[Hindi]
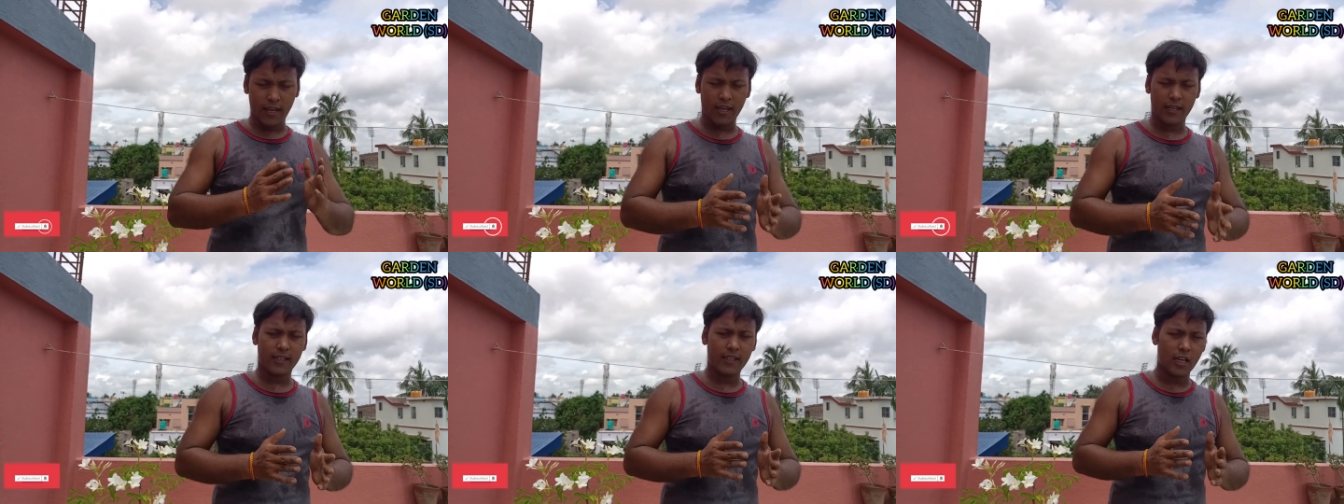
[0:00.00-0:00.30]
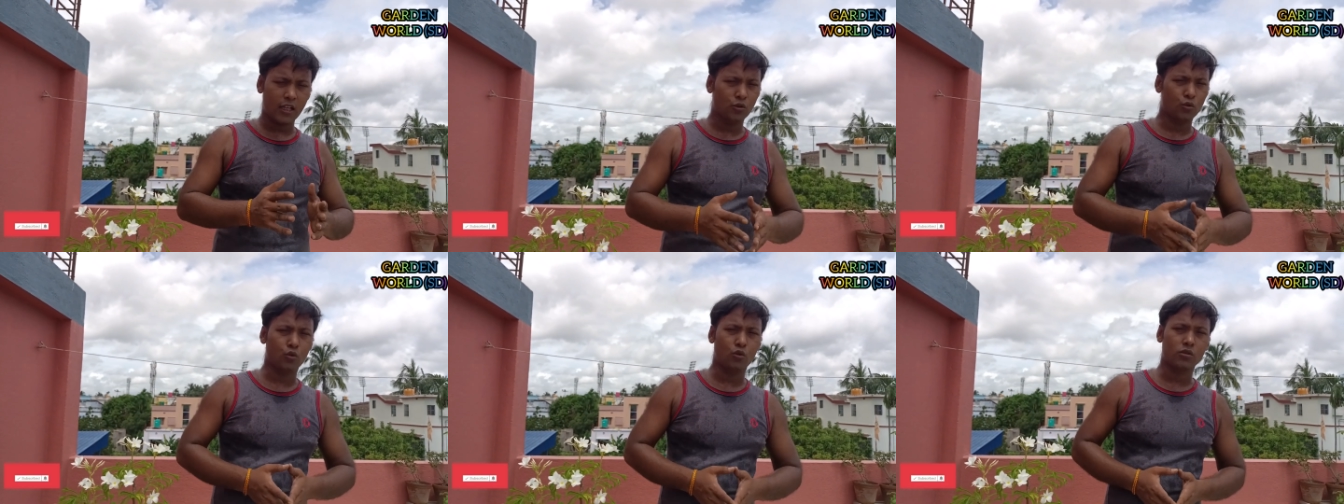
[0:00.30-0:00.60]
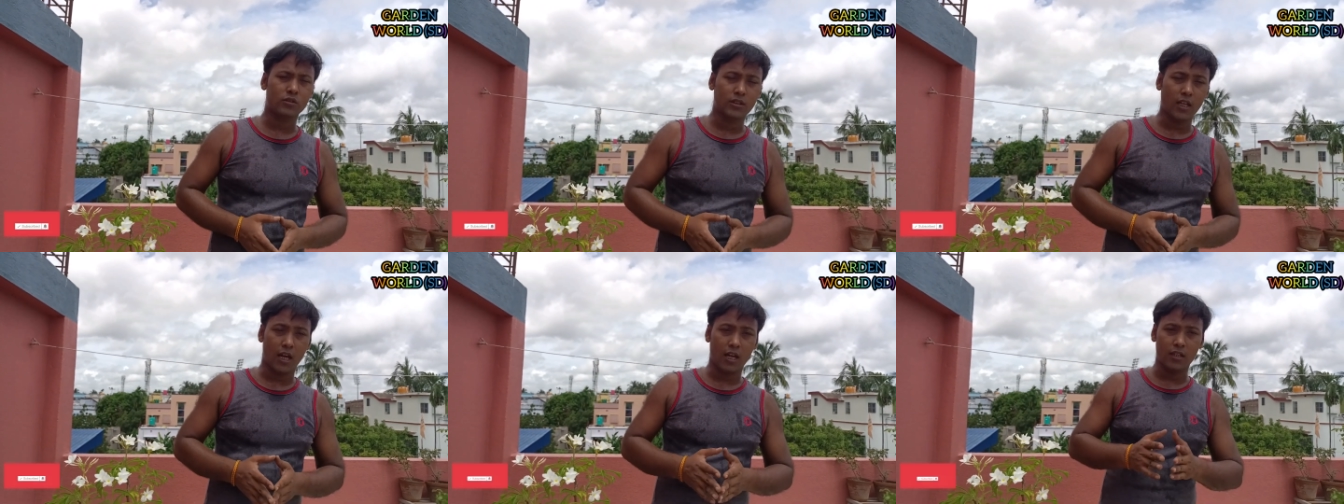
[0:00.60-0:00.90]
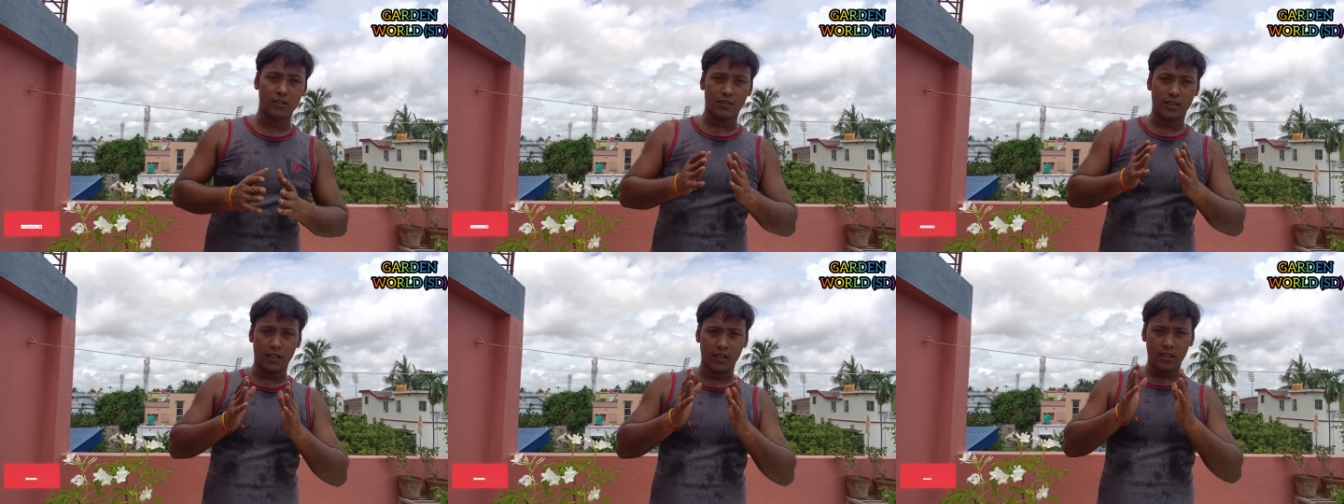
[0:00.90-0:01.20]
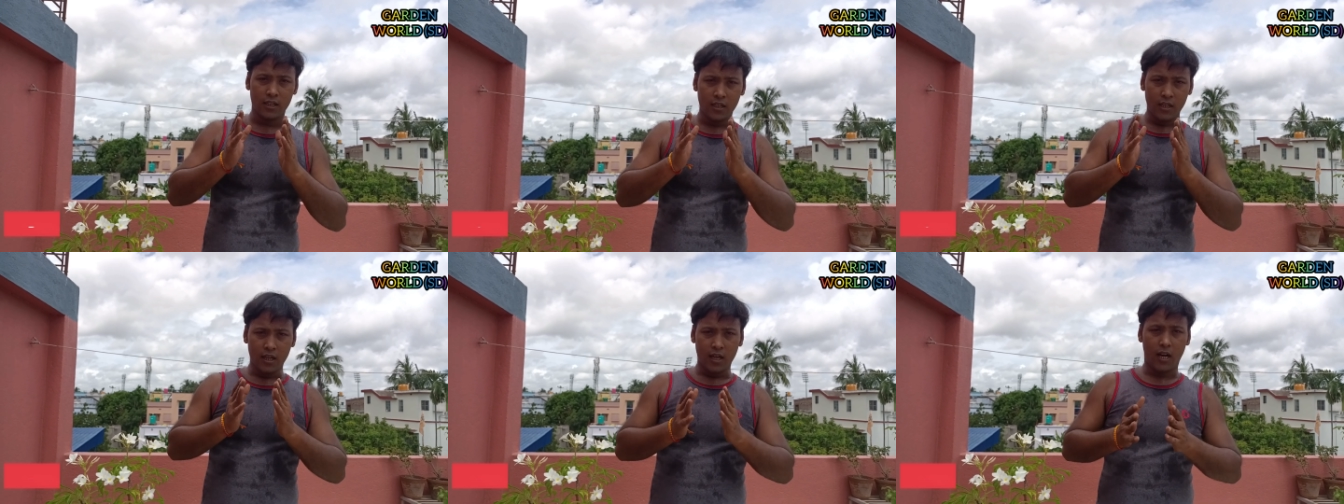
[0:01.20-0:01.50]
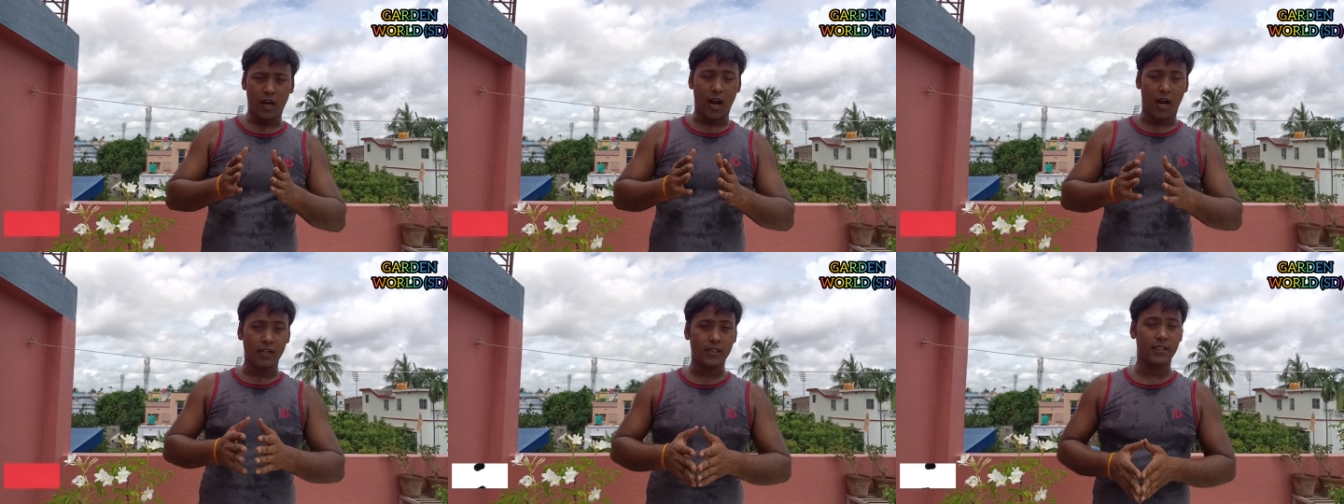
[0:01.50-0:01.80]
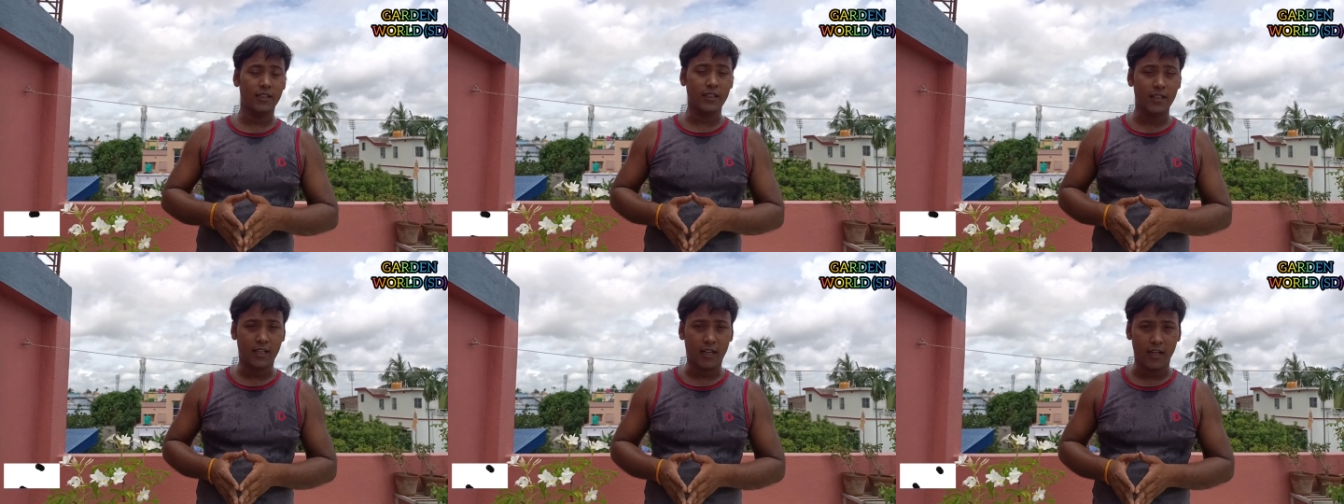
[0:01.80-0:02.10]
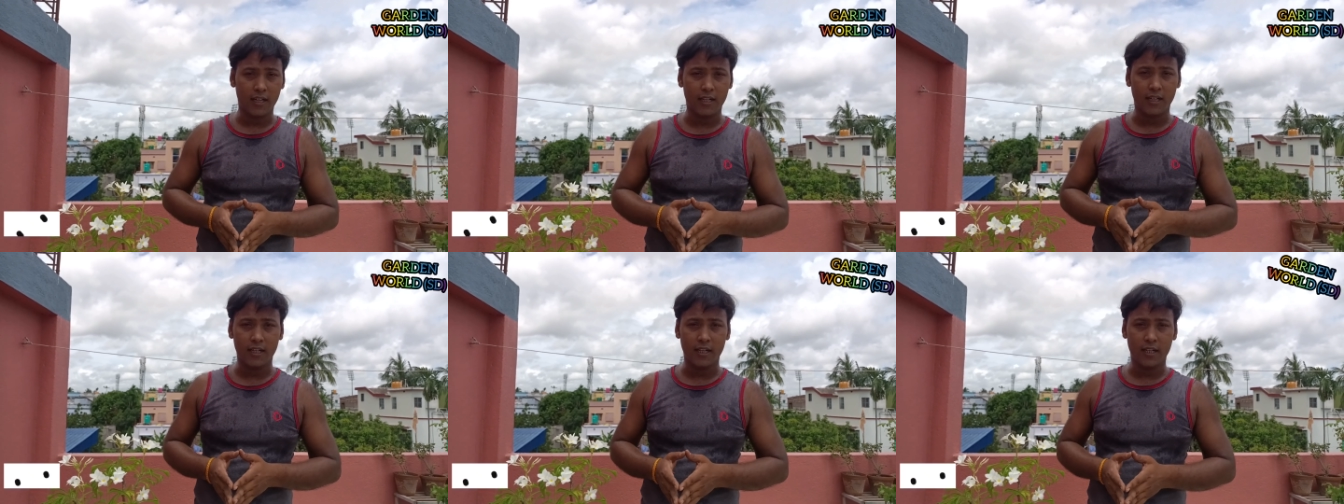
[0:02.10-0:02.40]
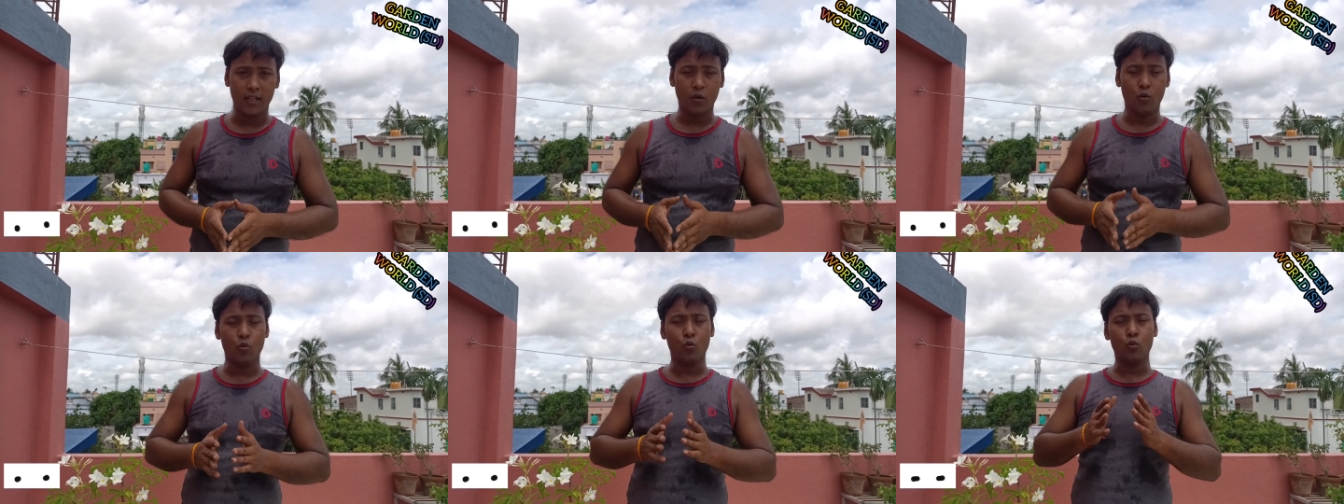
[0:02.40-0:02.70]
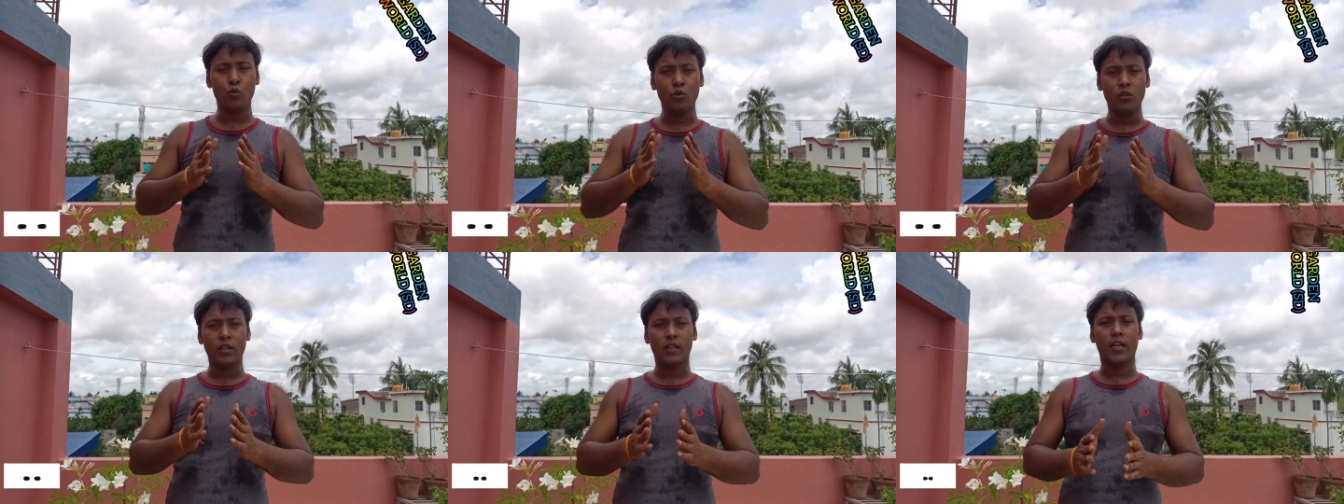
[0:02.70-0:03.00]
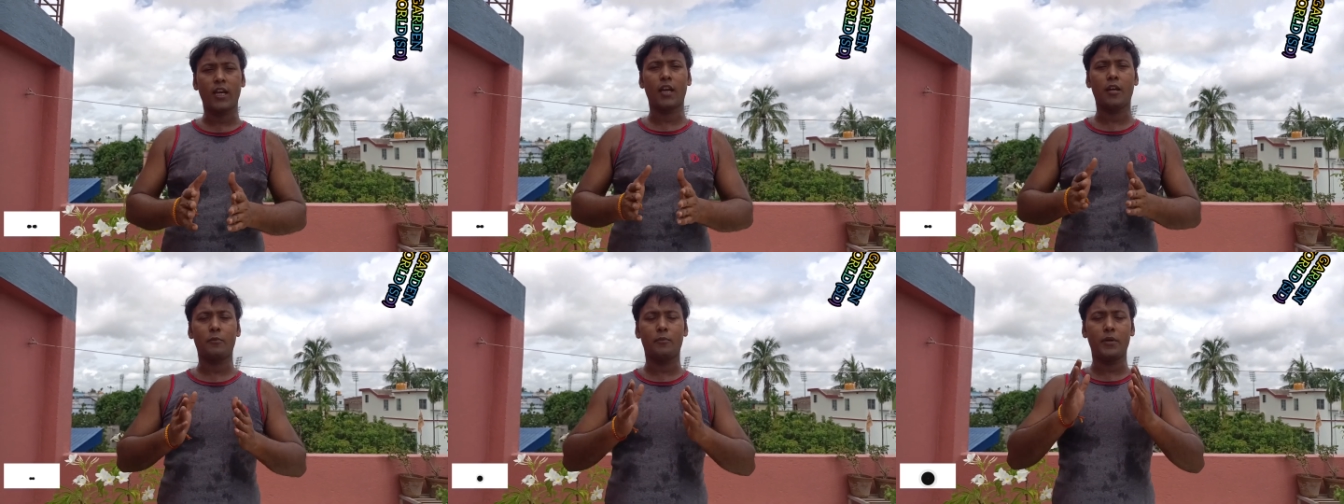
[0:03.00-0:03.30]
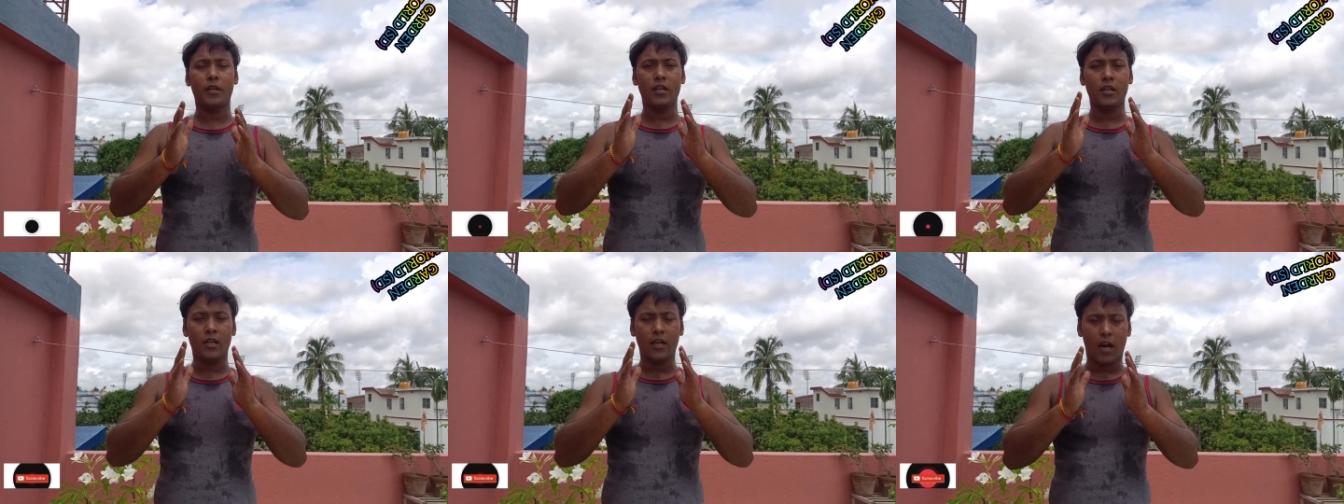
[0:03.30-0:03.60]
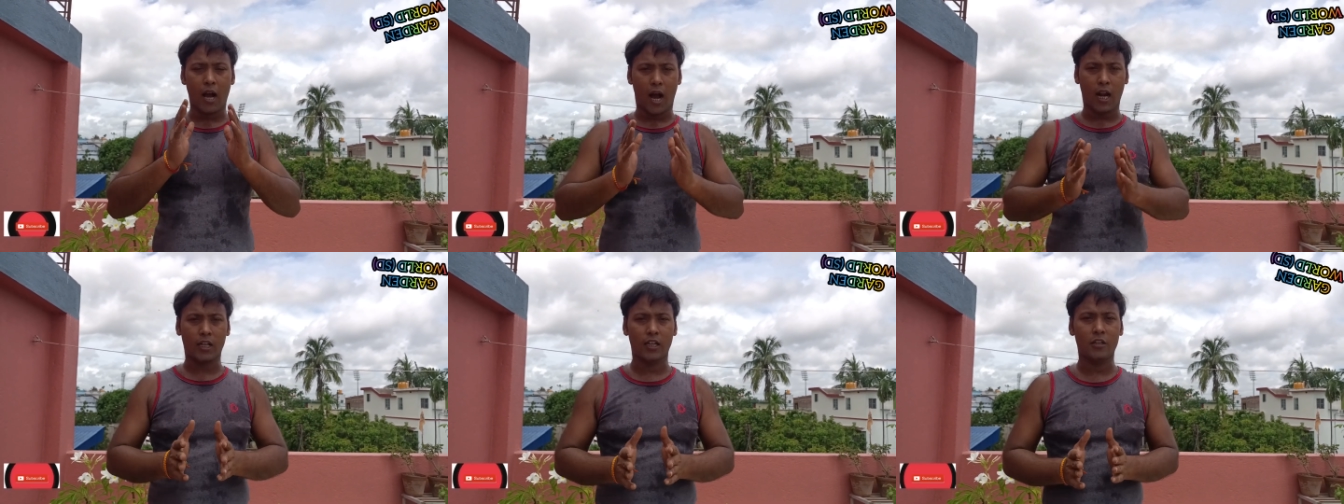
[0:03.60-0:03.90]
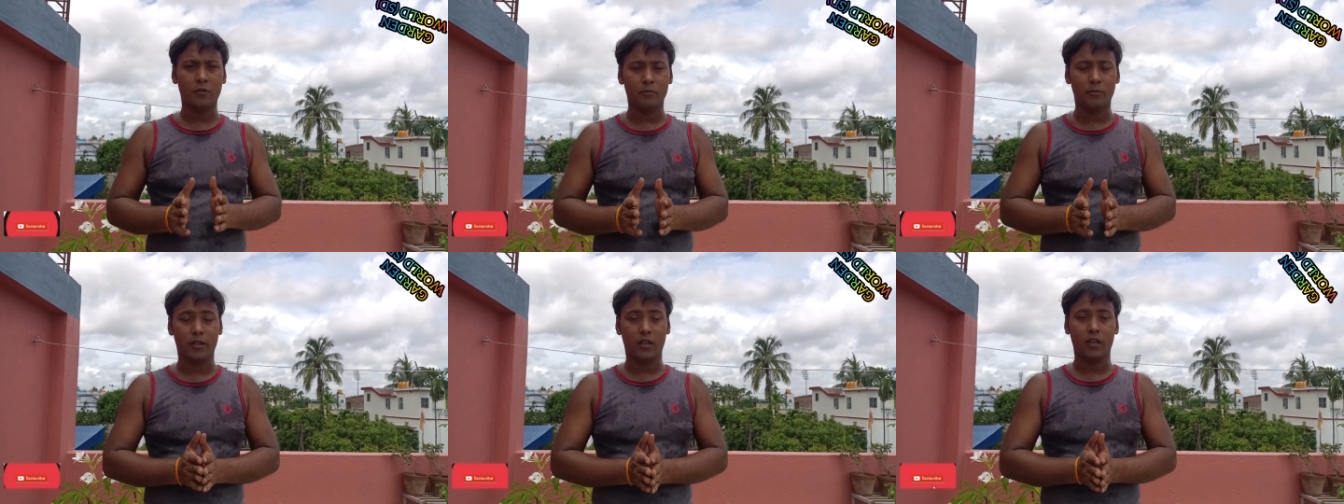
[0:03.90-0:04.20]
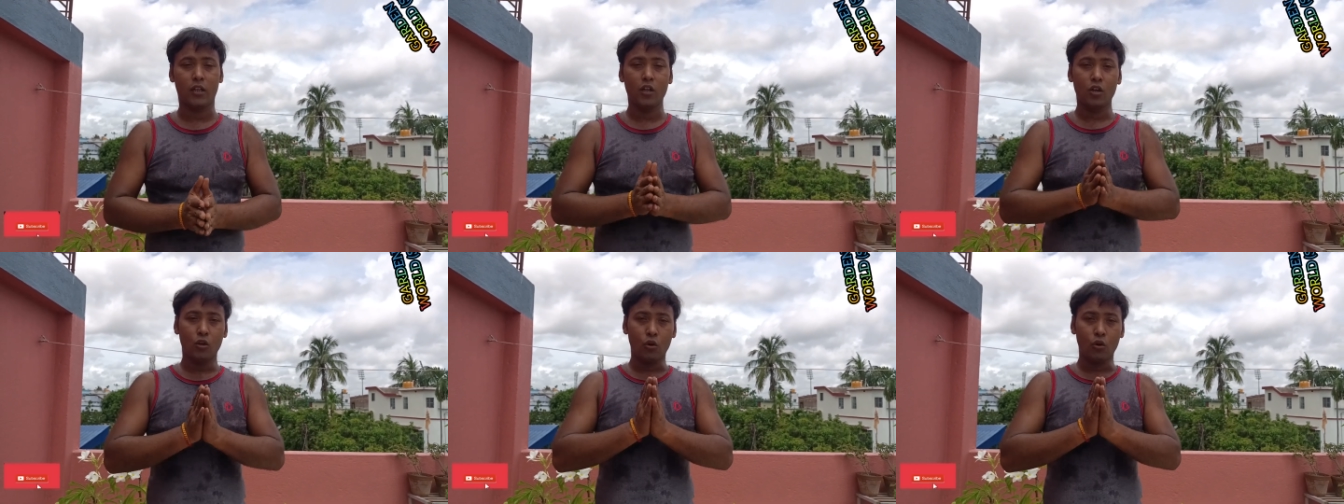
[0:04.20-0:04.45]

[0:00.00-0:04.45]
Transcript: एक या दो साल से गार्डनिंग कर रहे हैं उनके भी गार्डन में